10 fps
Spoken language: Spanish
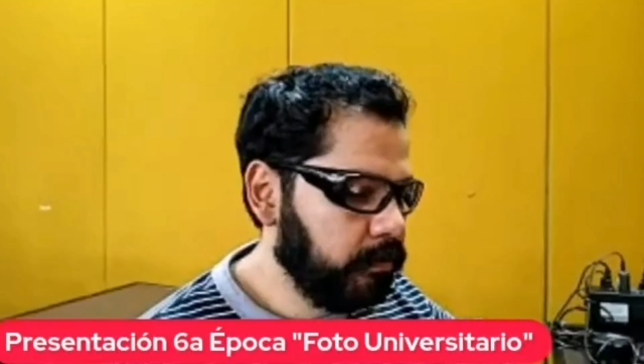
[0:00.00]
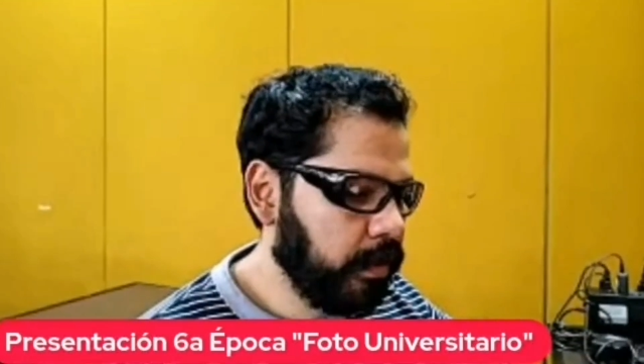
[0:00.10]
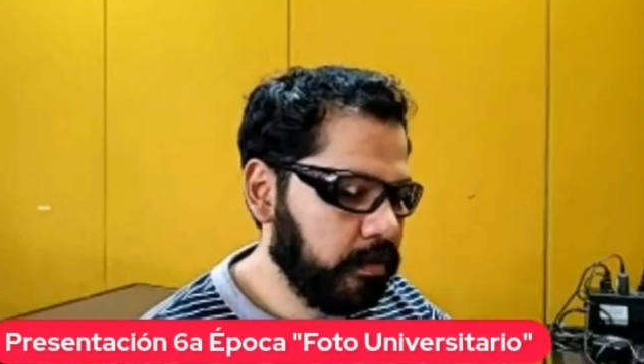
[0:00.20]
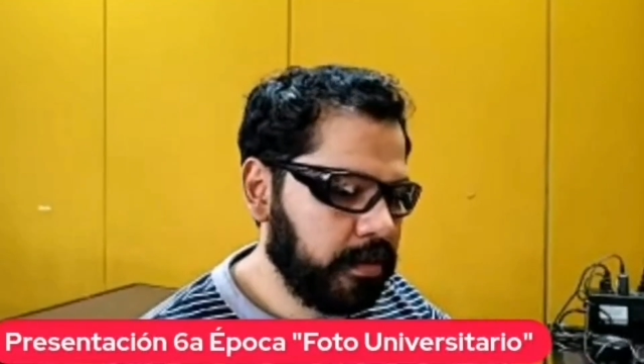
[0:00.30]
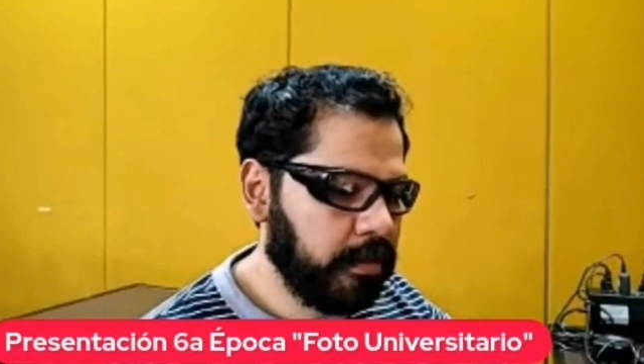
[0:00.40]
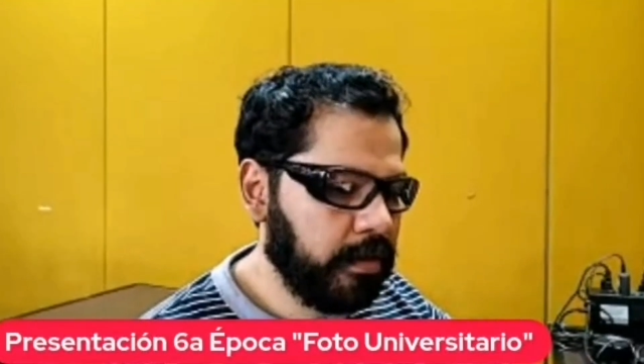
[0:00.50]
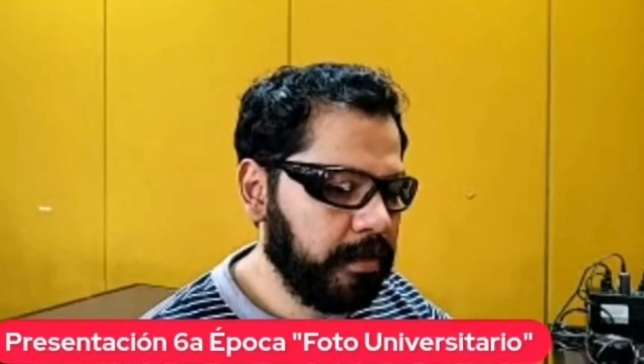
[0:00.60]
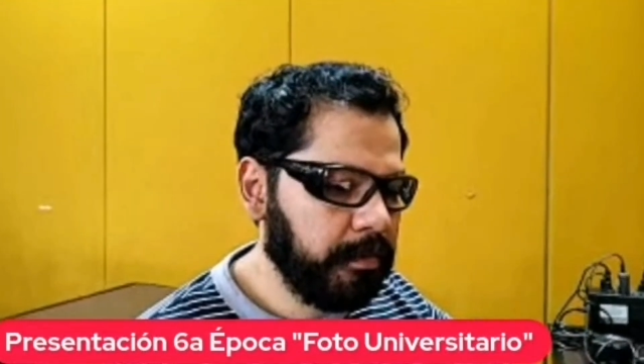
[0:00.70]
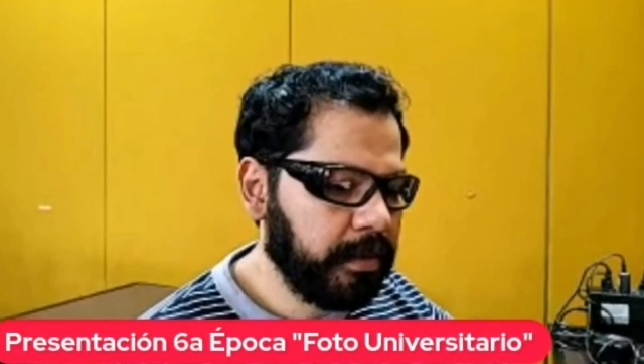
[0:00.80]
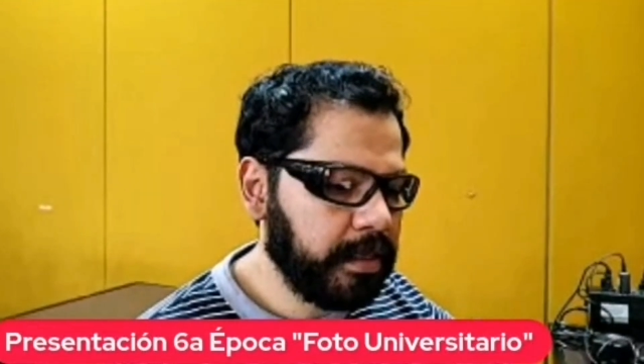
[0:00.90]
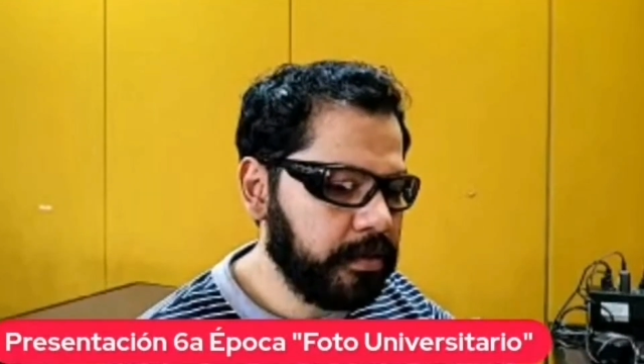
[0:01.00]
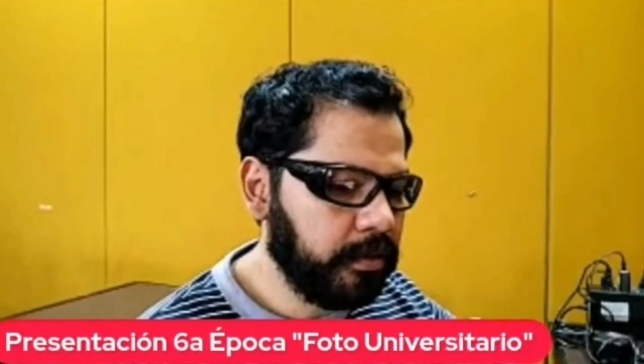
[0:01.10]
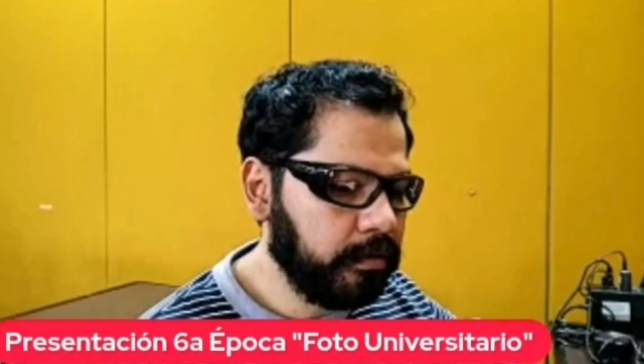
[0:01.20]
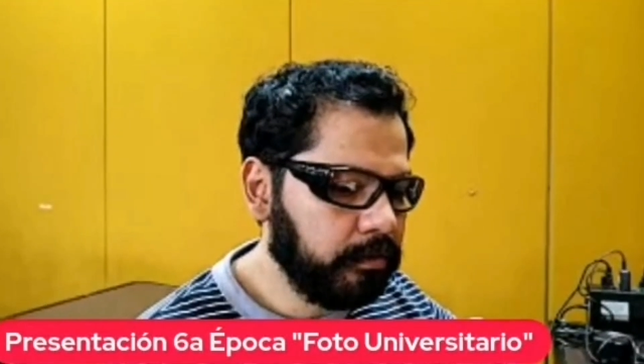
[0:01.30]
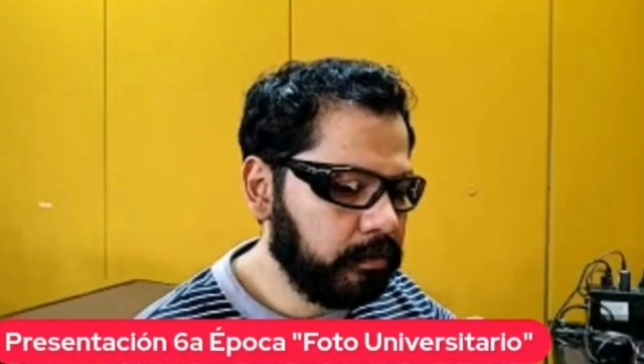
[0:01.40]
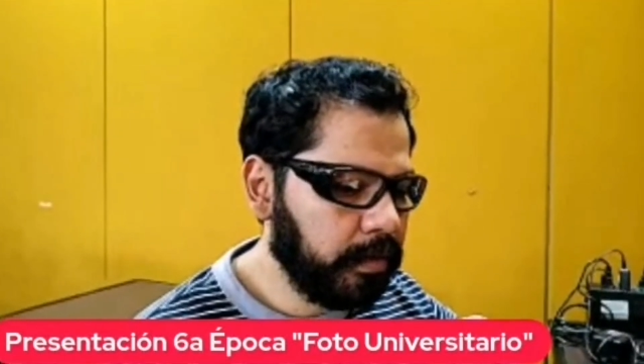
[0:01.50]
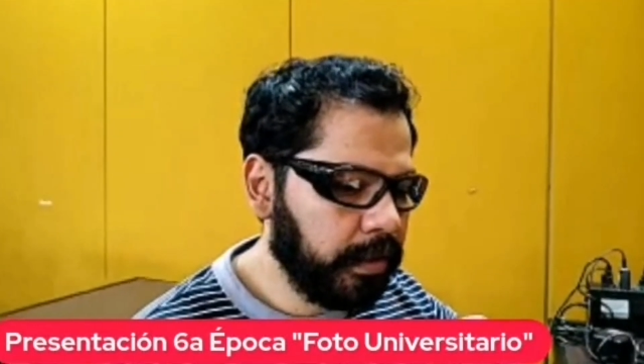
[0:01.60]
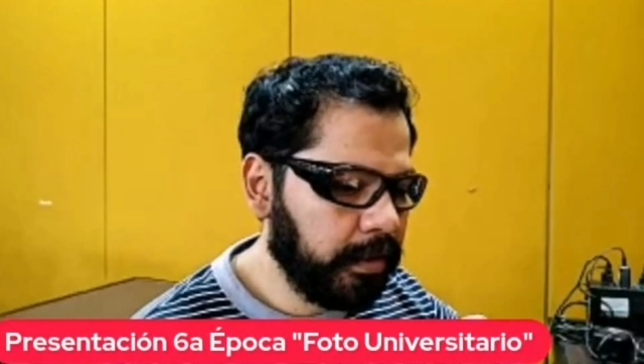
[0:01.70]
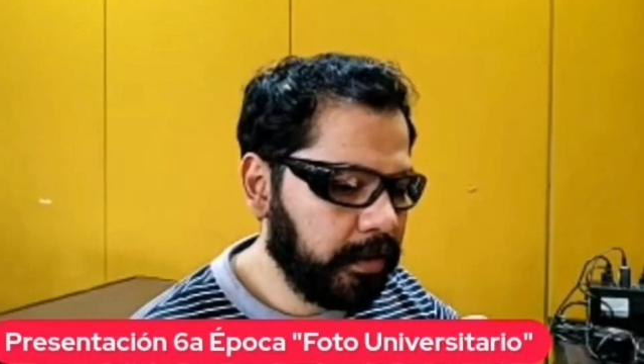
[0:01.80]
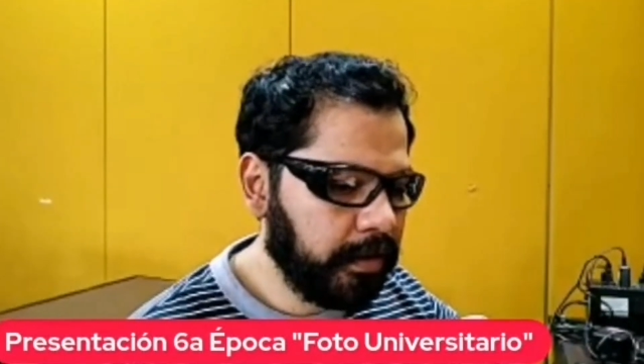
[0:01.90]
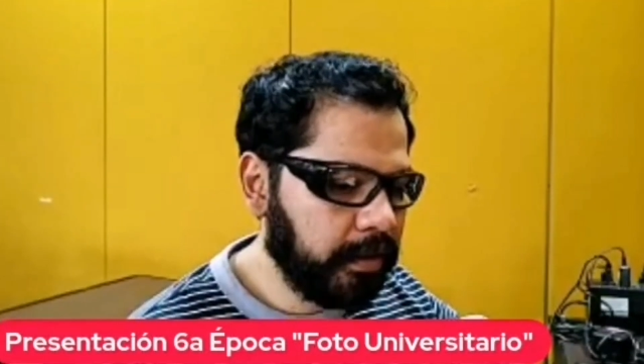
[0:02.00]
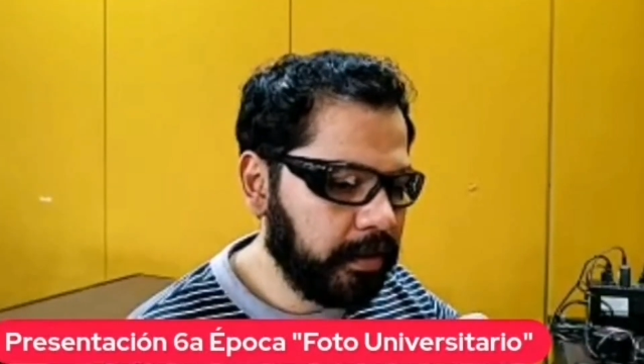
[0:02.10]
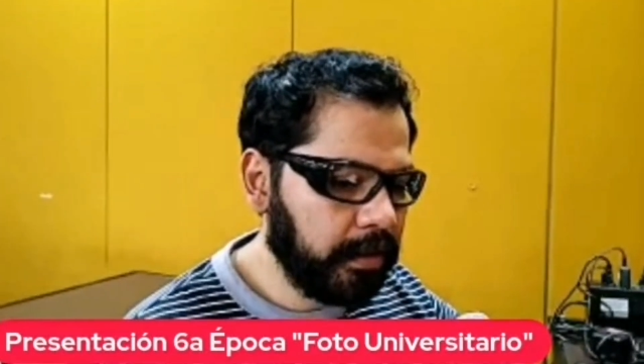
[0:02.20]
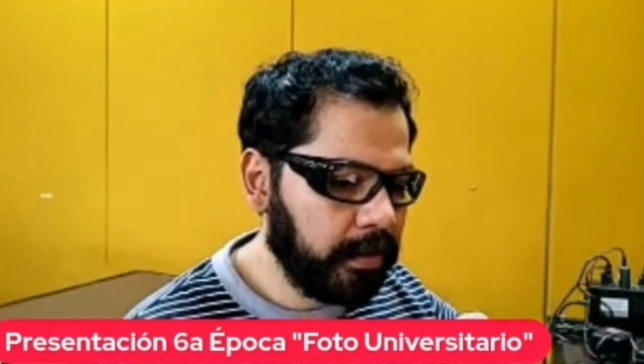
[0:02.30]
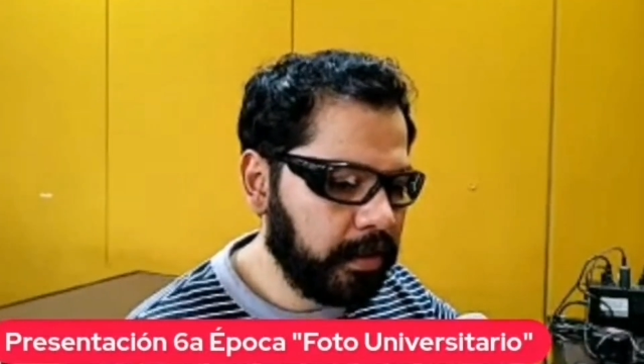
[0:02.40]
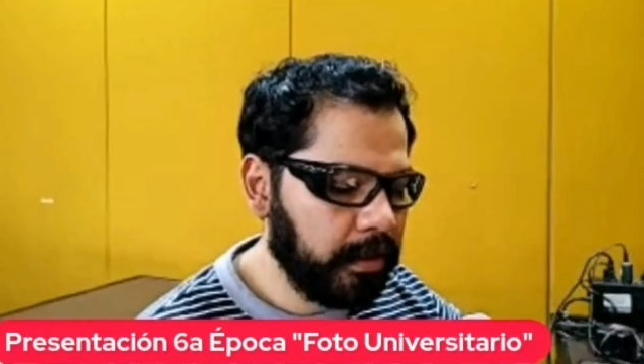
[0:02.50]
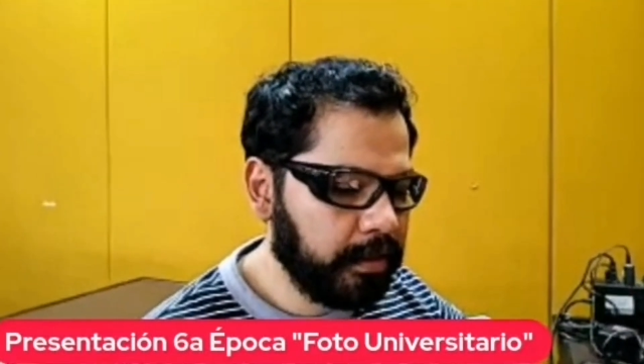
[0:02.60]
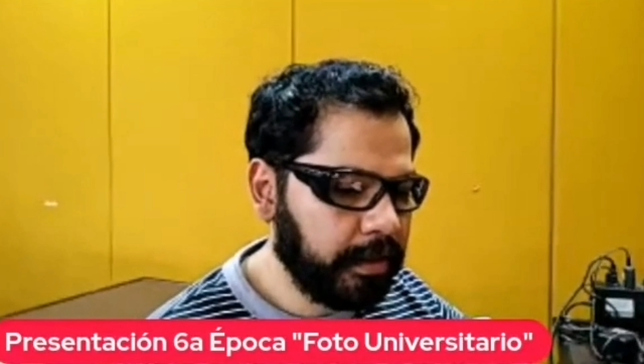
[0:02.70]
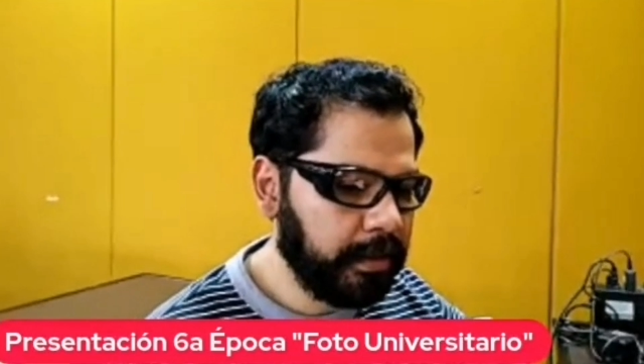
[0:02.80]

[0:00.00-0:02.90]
cuando se dio la invitación entre